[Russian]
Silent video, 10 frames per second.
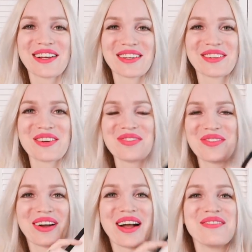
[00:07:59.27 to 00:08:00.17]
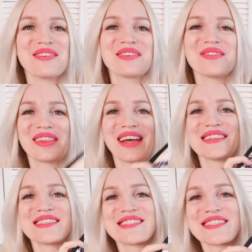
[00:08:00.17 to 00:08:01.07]
которое по бокам, и а вы
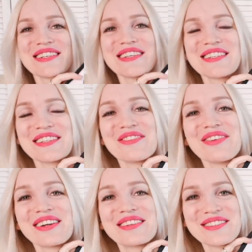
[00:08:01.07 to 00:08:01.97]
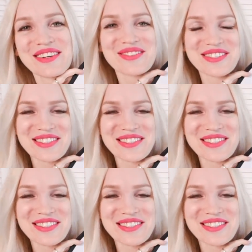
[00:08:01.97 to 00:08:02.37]
пытаетесь скрыть это фартушком